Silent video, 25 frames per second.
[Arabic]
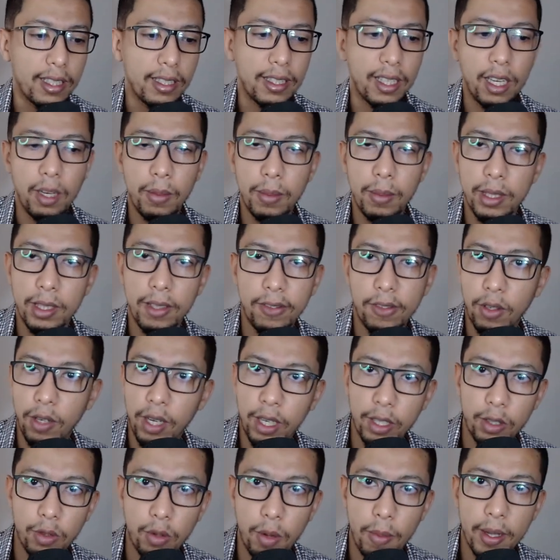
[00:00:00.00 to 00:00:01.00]
كنسالهم يصيفطوا
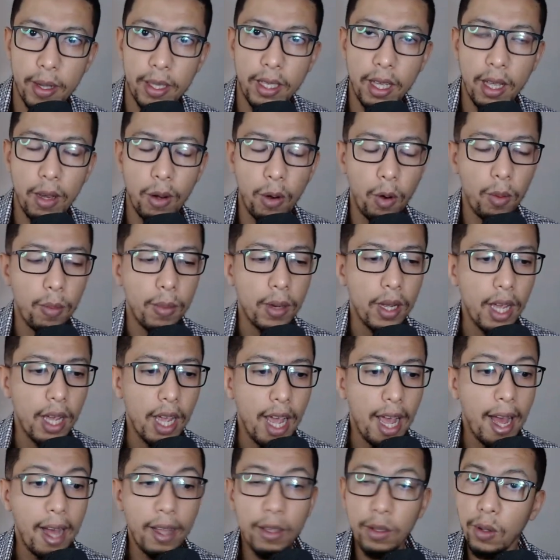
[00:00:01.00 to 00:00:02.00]
لي الاجوبه ديالهم
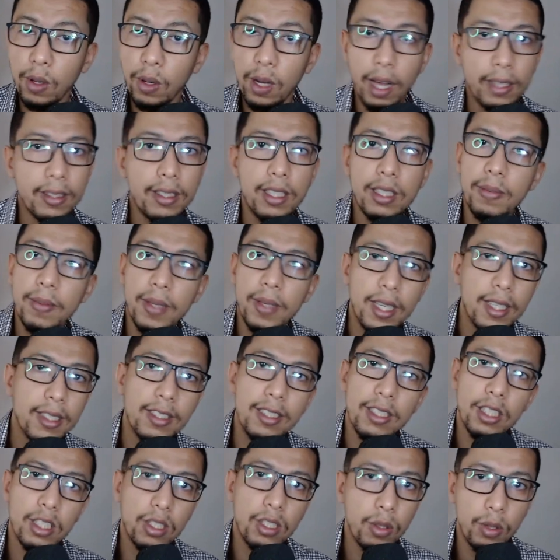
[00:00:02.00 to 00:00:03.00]
هذوك اللقطات ما
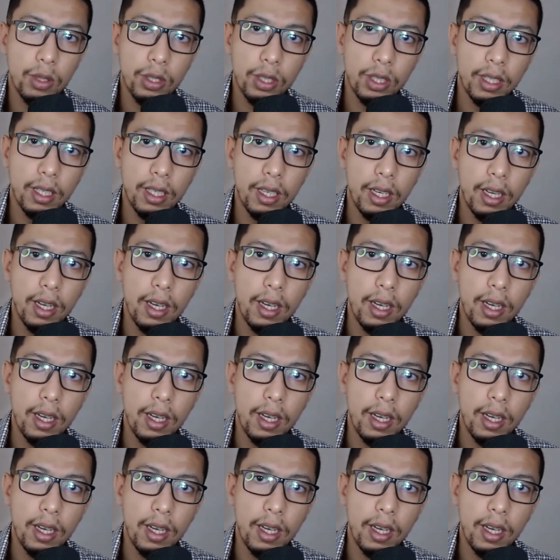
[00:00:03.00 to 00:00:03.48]
كيتسجلوش